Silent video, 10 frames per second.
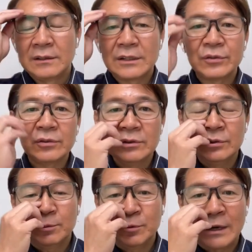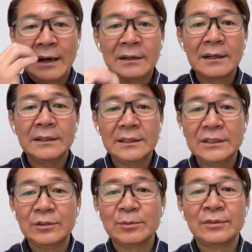だそういうのも考えて
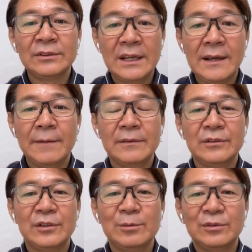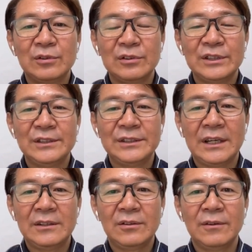自分で自分の人
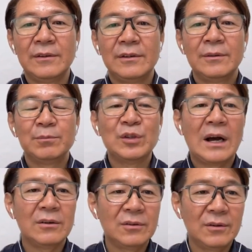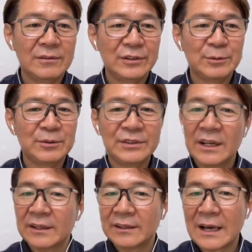生のプランを自分
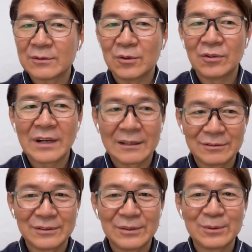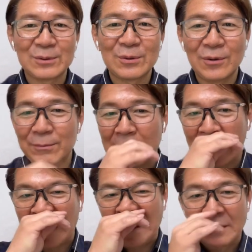で脚本書くっていうことを、ま
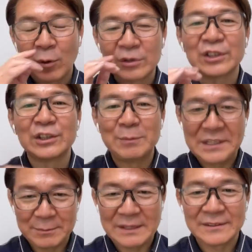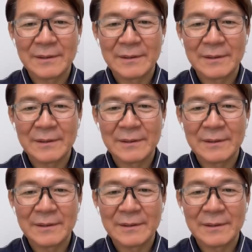あ、おすすめします。